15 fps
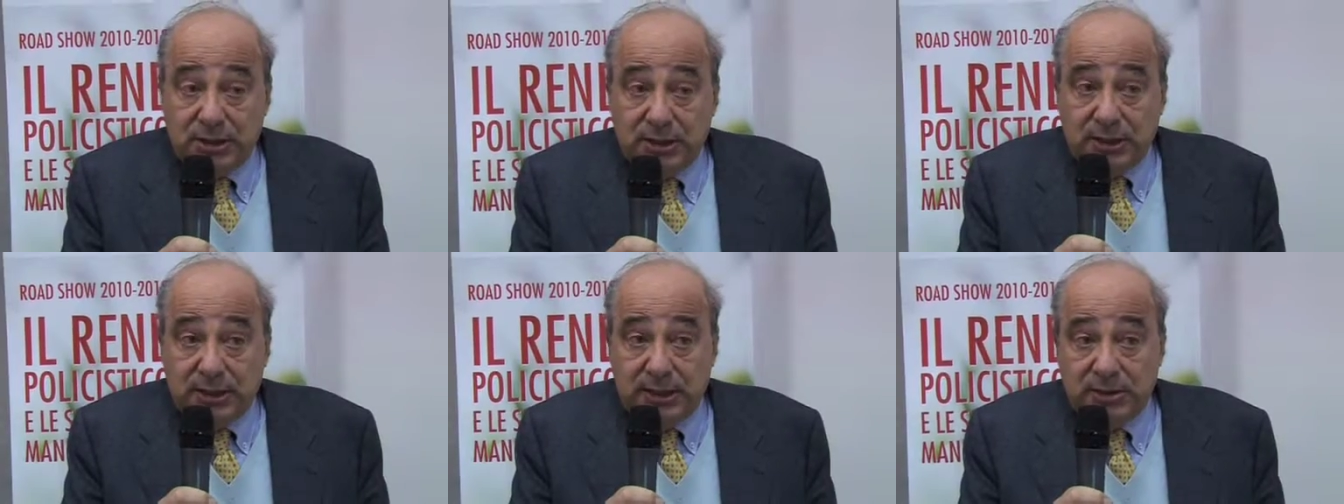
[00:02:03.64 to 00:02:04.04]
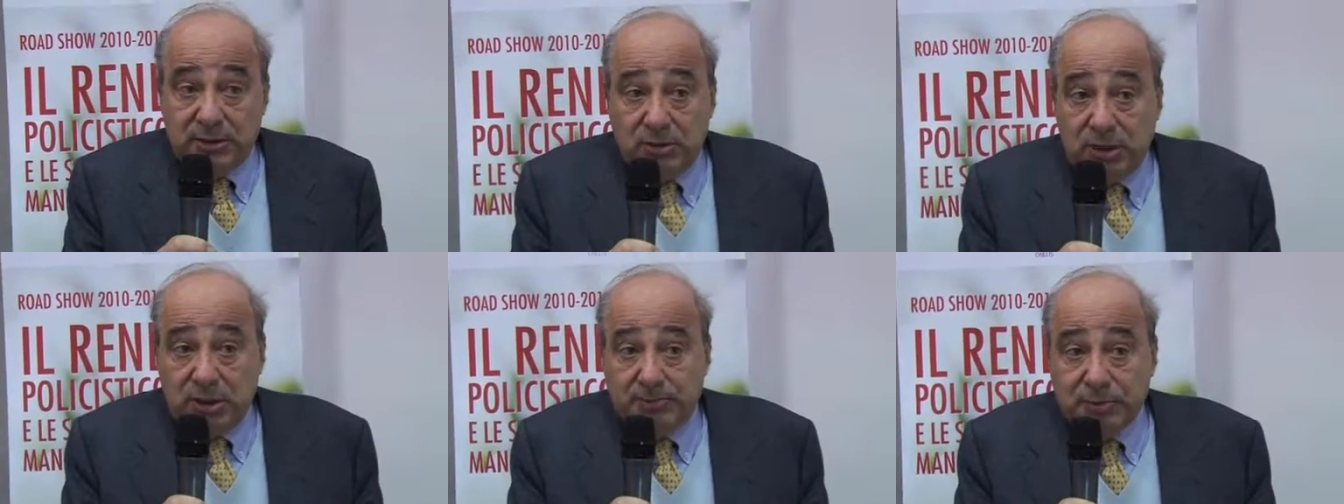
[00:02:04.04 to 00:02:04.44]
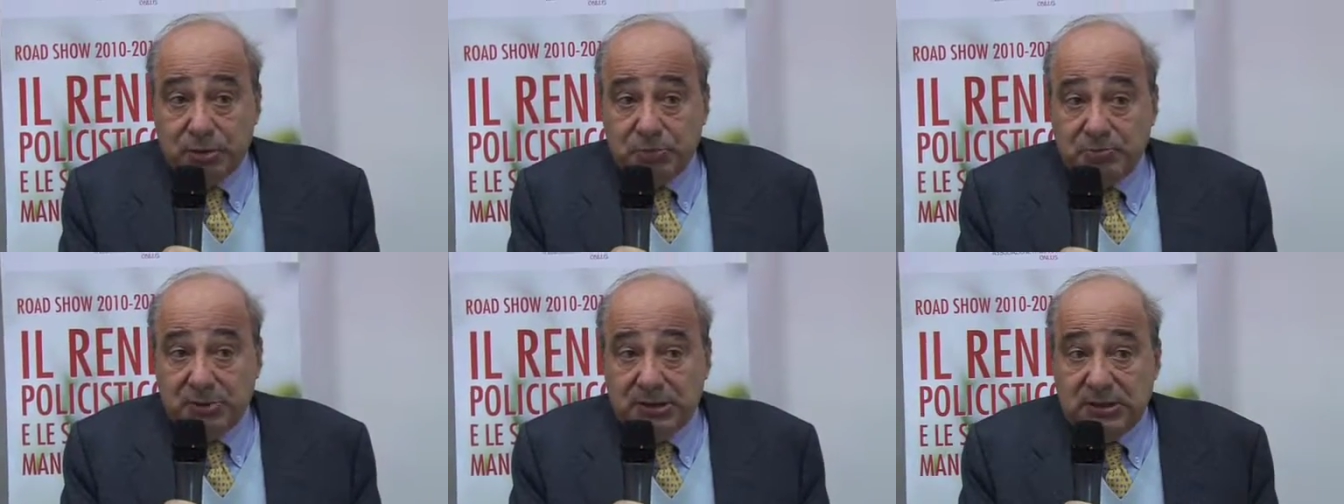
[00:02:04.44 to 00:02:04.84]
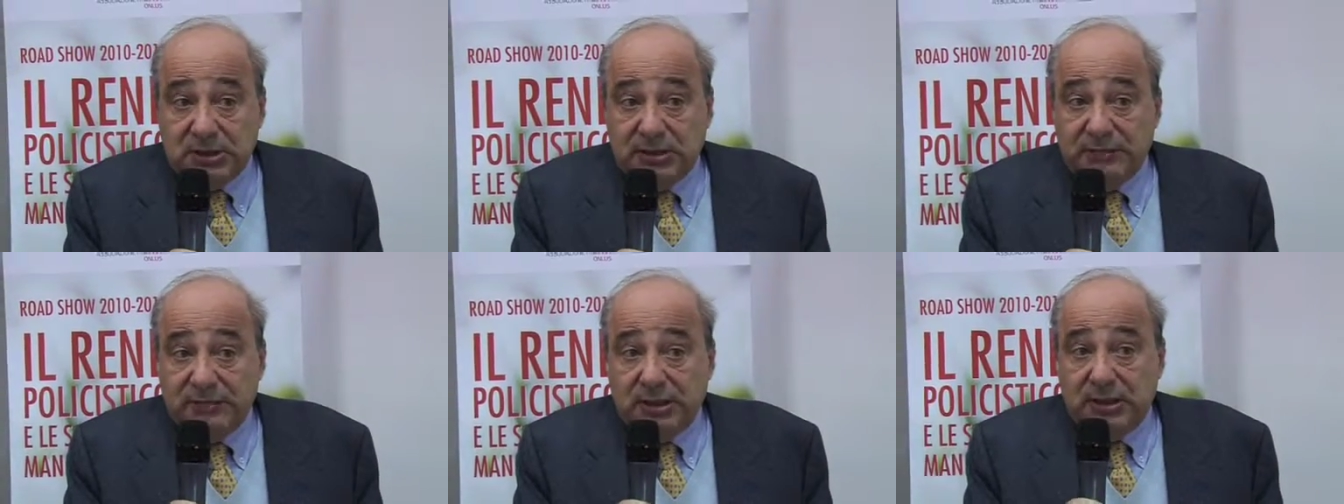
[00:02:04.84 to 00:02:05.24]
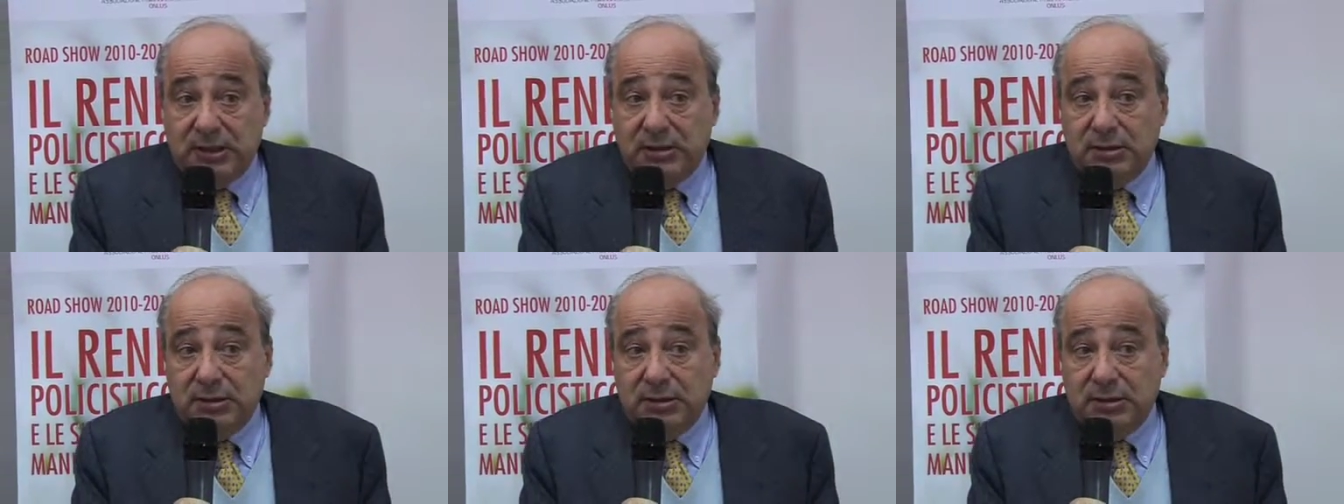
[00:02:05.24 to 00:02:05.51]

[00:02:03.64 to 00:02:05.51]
che hanno la prospettiva,